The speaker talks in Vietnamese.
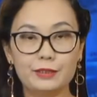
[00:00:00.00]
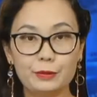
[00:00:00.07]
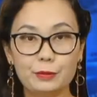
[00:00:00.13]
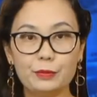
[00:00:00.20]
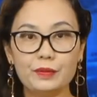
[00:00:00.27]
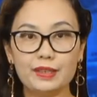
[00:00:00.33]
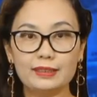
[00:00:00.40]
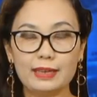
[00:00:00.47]

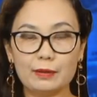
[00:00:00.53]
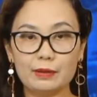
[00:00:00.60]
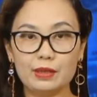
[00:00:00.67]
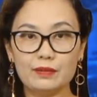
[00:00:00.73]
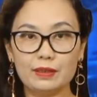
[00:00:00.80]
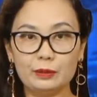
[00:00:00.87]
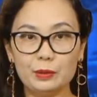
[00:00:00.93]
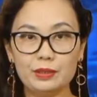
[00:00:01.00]
Phóng viên Thảo Lee
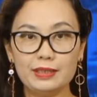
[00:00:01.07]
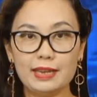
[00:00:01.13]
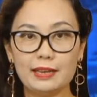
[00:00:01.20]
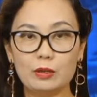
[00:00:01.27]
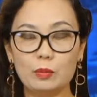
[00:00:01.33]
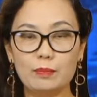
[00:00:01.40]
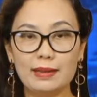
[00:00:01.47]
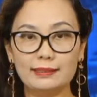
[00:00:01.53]
và Tuyết Nha
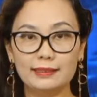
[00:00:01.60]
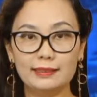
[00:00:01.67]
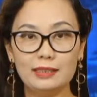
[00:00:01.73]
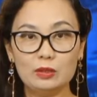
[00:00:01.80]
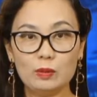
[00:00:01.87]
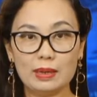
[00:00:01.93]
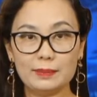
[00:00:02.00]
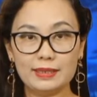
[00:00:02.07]
cùng ban tin
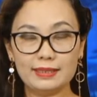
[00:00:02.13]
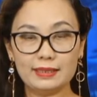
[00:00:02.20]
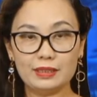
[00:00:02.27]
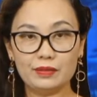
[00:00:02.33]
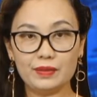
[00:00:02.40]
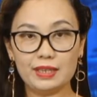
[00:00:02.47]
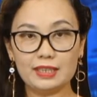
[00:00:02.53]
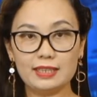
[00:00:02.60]
tức của IBC
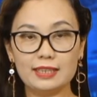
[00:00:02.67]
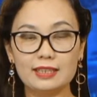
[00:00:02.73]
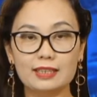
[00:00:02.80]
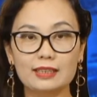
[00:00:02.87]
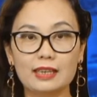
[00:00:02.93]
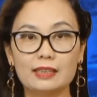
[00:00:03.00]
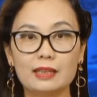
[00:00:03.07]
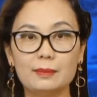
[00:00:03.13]
TV xin chân
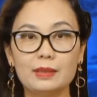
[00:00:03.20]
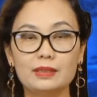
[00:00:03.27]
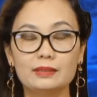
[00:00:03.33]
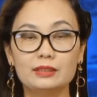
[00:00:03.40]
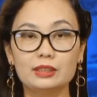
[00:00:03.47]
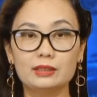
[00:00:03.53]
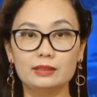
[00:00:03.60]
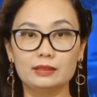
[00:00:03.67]
thành cảm
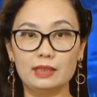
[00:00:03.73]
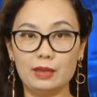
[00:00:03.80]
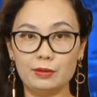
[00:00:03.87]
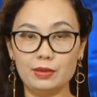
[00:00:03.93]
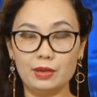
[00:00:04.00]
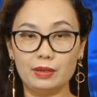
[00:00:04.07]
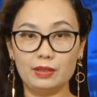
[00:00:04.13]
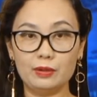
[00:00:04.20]
ơn sự theo
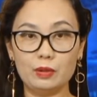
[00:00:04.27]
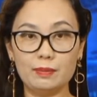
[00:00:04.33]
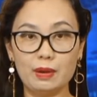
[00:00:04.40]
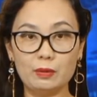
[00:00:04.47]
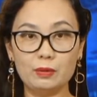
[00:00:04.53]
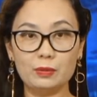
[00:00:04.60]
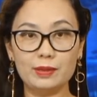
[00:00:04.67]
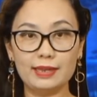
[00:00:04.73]
dõi quý
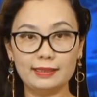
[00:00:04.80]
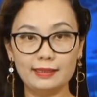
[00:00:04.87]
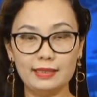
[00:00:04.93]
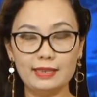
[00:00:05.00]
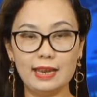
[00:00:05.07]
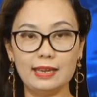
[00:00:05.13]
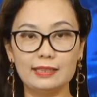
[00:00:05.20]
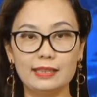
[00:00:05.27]
báu của quý khán
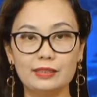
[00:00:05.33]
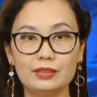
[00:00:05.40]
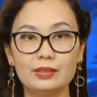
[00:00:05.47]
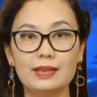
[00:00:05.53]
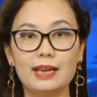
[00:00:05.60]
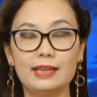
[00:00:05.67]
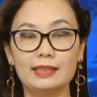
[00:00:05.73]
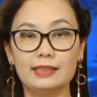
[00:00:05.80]
giả dành cho
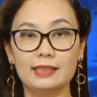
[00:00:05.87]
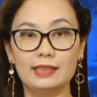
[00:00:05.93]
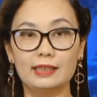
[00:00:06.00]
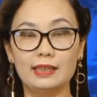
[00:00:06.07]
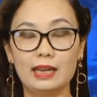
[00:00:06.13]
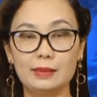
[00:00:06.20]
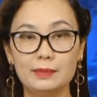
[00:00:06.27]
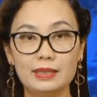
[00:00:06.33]
đài
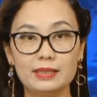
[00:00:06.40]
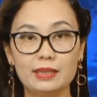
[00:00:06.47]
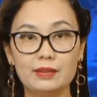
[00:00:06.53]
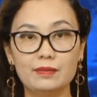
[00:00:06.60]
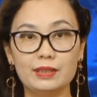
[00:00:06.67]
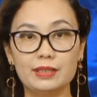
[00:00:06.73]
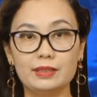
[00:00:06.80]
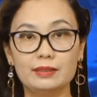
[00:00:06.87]

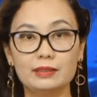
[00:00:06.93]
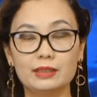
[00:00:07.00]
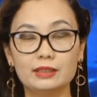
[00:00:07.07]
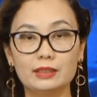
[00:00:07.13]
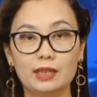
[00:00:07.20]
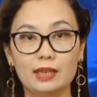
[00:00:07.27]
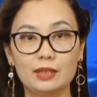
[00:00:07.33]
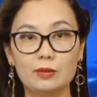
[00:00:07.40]
IBC và những cơ
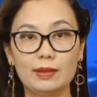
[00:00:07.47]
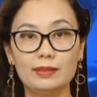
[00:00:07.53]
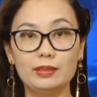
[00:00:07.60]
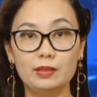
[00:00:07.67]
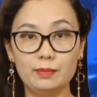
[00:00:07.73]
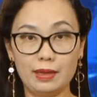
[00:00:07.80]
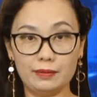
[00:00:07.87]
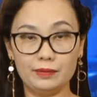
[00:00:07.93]
sở kinh doanh
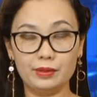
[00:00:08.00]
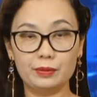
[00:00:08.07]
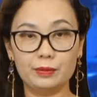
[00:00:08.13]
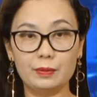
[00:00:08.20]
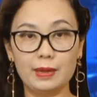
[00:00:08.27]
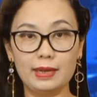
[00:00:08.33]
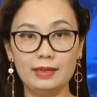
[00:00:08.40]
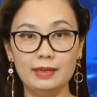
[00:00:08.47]
thương mại vừa
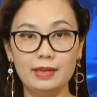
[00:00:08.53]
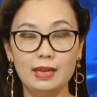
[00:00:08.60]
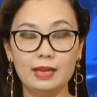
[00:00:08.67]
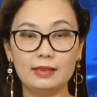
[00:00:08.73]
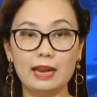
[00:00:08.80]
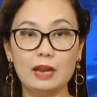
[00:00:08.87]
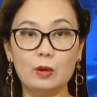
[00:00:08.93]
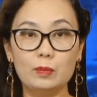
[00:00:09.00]
qua
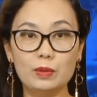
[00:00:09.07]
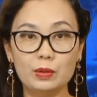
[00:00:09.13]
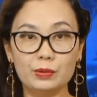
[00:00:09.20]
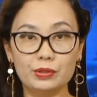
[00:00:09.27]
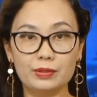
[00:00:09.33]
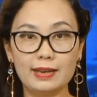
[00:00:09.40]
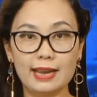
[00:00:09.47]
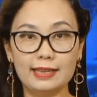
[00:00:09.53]
đã ủng hộ
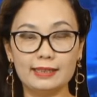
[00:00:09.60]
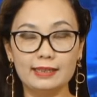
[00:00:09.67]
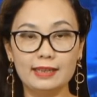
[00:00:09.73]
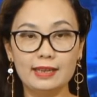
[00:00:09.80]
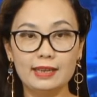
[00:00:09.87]
cho đài.